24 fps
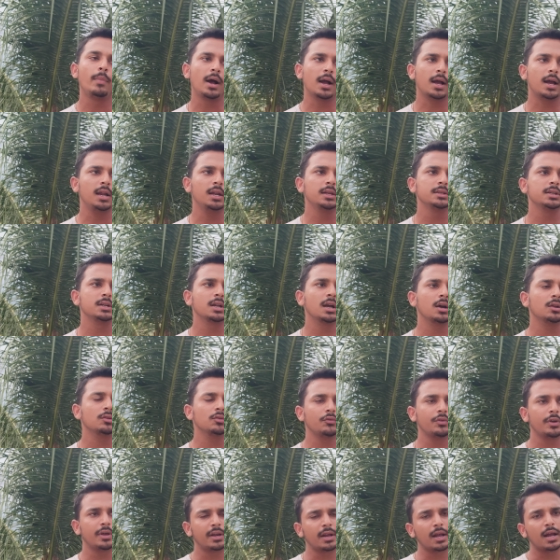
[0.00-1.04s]
మా కాలేజ్ అనే
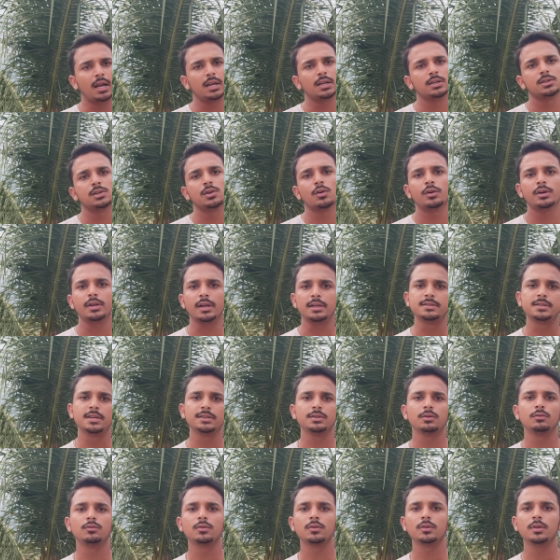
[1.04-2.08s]
కాదు వేరే కాలేజీలో కూడా
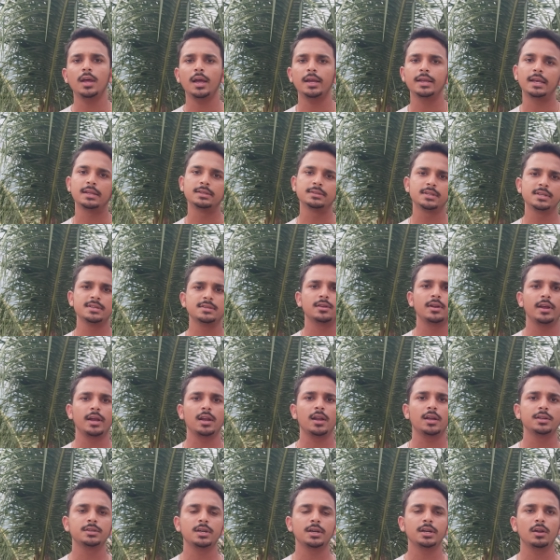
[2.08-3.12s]
ఎన్సీసీ ఉంటుంది ఆ ఎన్సీసీలో
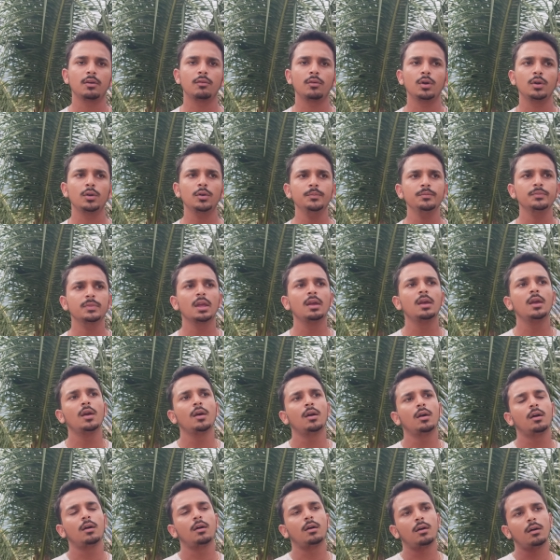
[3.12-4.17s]
ఎలా జాయిన్ అవ్వాలో
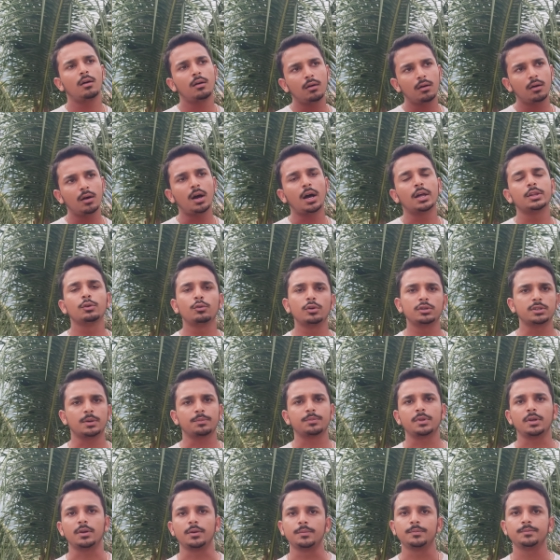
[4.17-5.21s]
అది కూడా
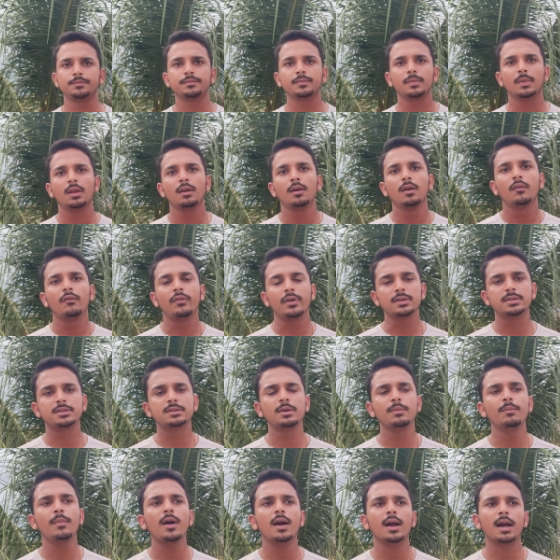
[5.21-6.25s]
చెప్తాం
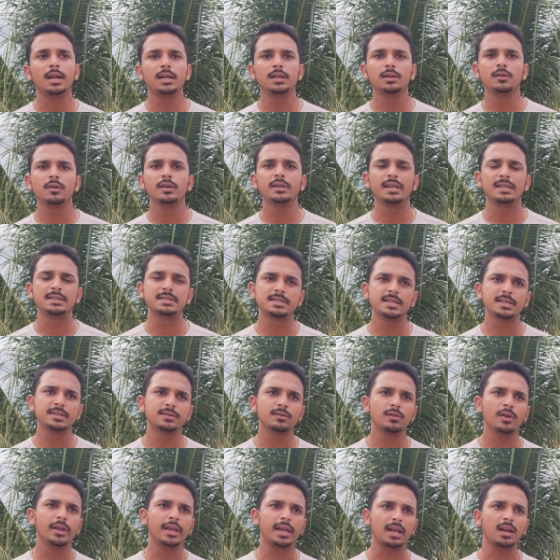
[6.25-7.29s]
ఫస్ట్ మా కాలేజీలో
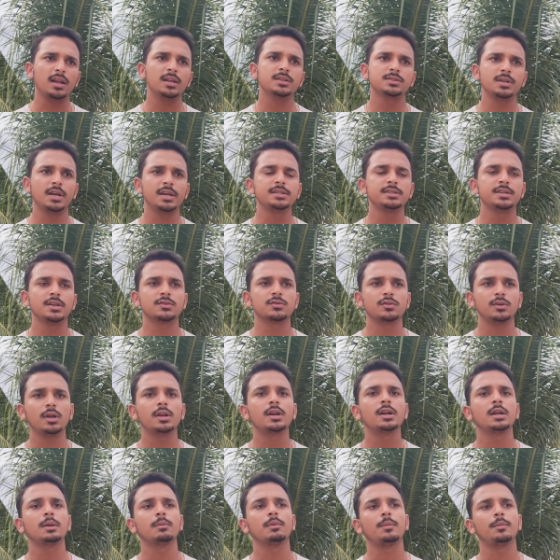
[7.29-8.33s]
ఎన్సీసీలో ఎలా జాయిన్
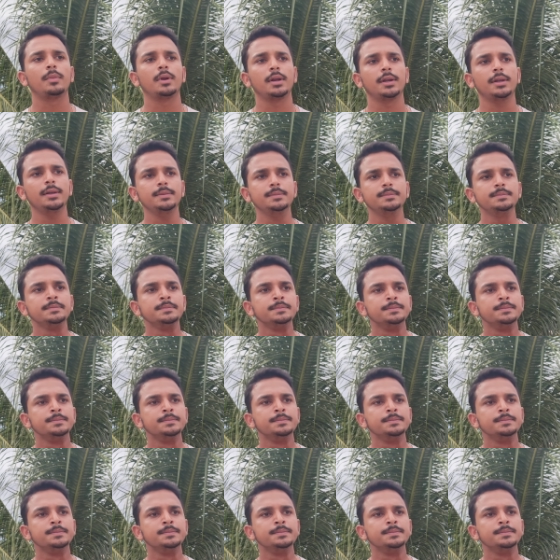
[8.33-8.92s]
చేసుకున్నారంటే మమ్మల్ని